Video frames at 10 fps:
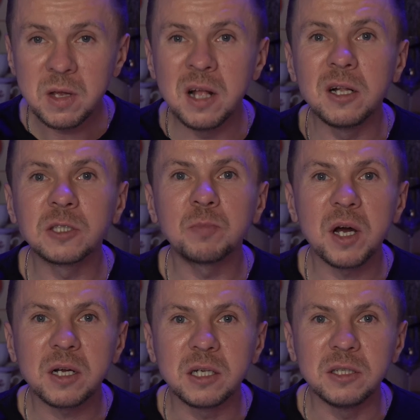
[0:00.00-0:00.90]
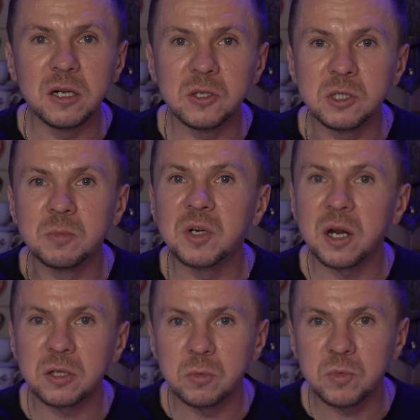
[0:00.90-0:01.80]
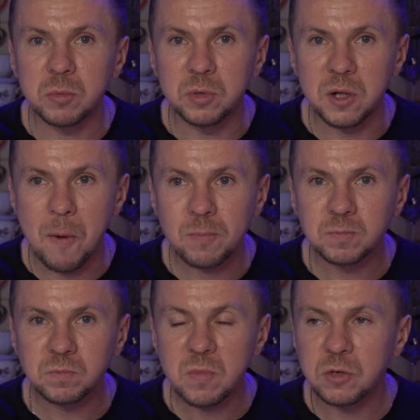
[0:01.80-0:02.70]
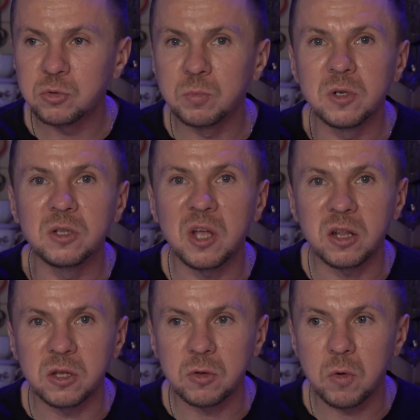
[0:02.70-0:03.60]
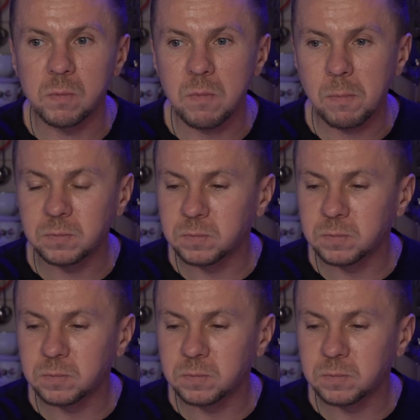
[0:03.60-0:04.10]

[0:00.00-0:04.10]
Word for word: А для спарка отдельная сим-карта у меня была, чтобы летать на нем.